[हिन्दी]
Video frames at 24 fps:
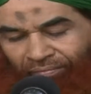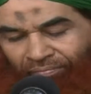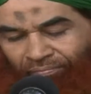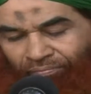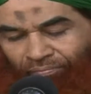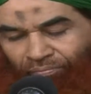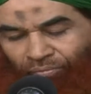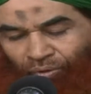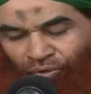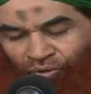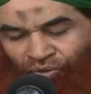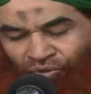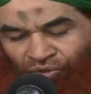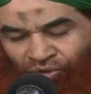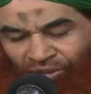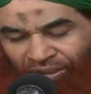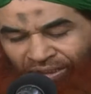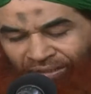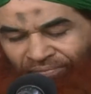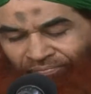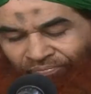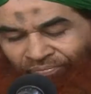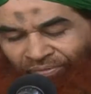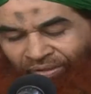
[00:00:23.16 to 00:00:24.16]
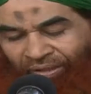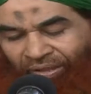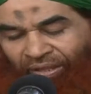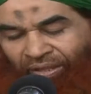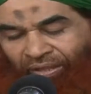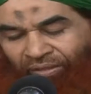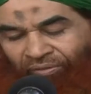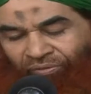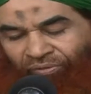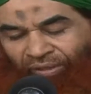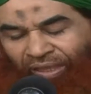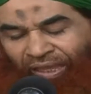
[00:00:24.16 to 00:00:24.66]
मुझसे
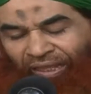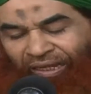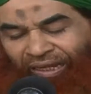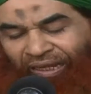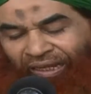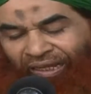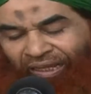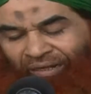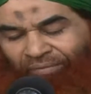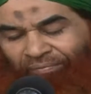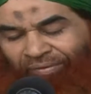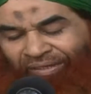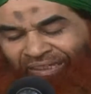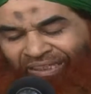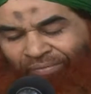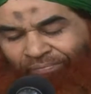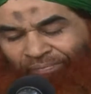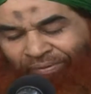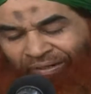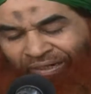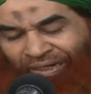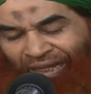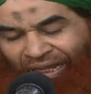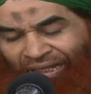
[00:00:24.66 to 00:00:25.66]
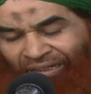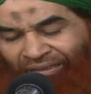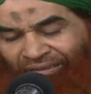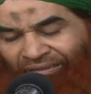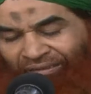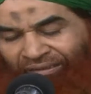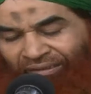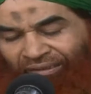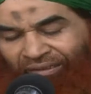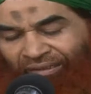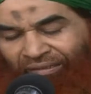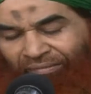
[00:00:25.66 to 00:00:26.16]
तेरी गर्मी से
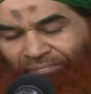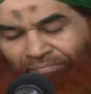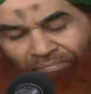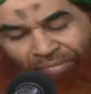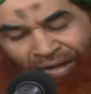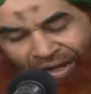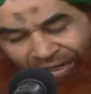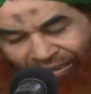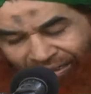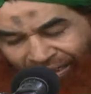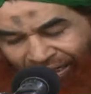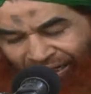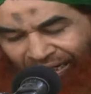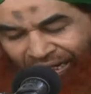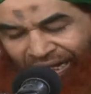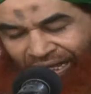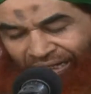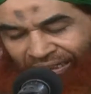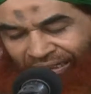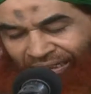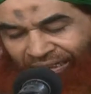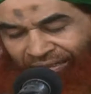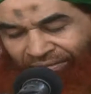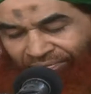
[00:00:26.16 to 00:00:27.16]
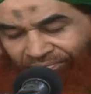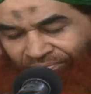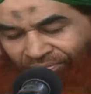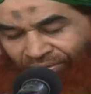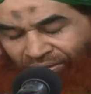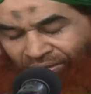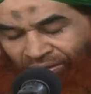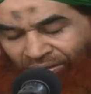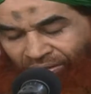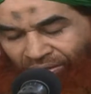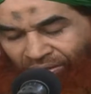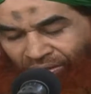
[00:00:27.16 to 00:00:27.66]
पनाह मांग रहा है
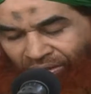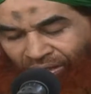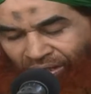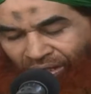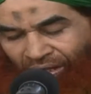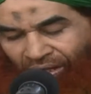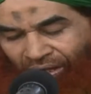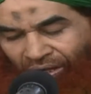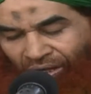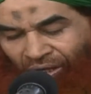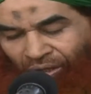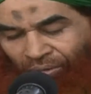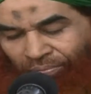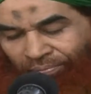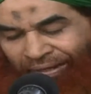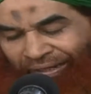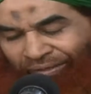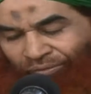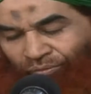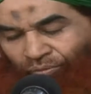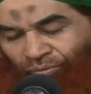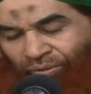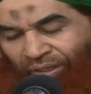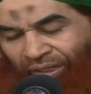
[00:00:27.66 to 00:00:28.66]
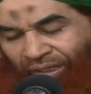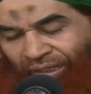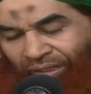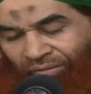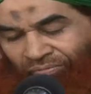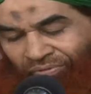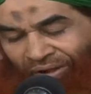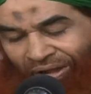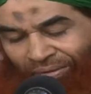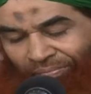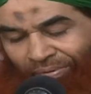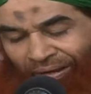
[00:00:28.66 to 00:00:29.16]
और मैं तुझे
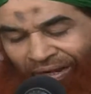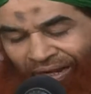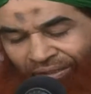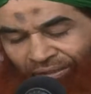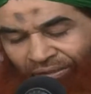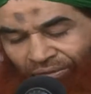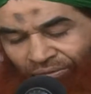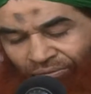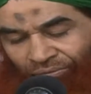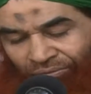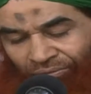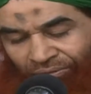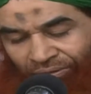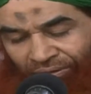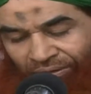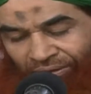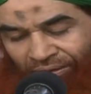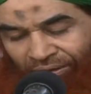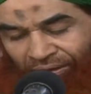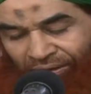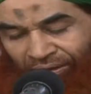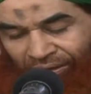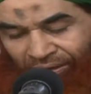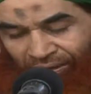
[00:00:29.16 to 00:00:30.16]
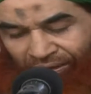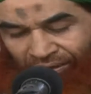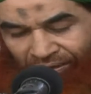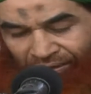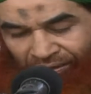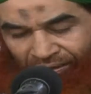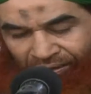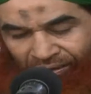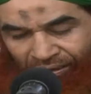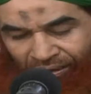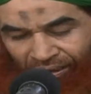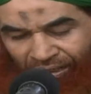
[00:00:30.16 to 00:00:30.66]
गवाह बनाता हूँ
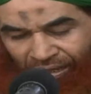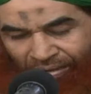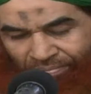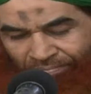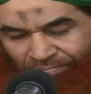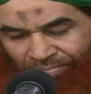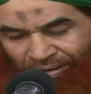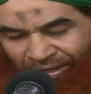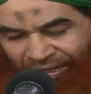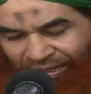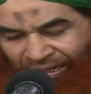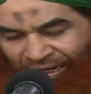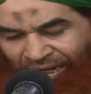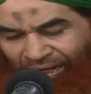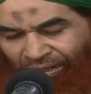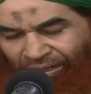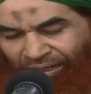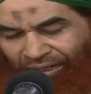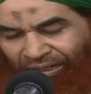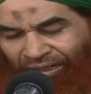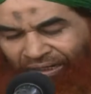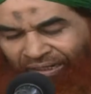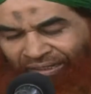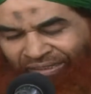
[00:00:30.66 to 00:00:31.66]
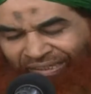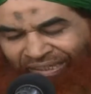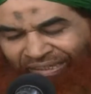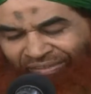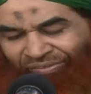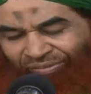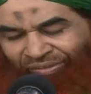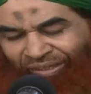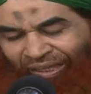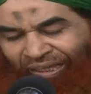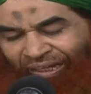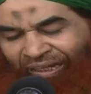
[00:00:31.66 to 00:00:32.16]
कि मैंने इसे
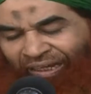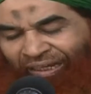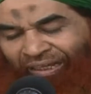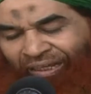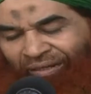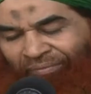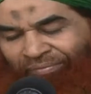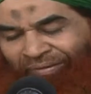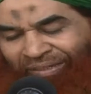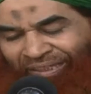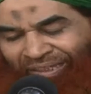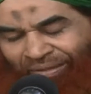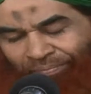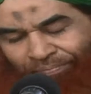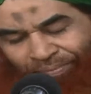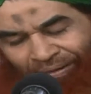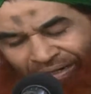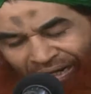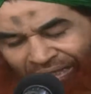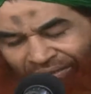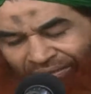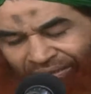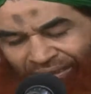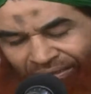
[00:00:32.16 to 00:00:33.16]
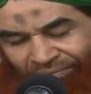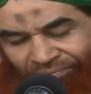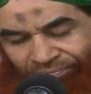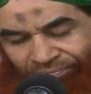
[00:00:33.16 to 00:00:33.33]
तेरी गर्मी से पना दी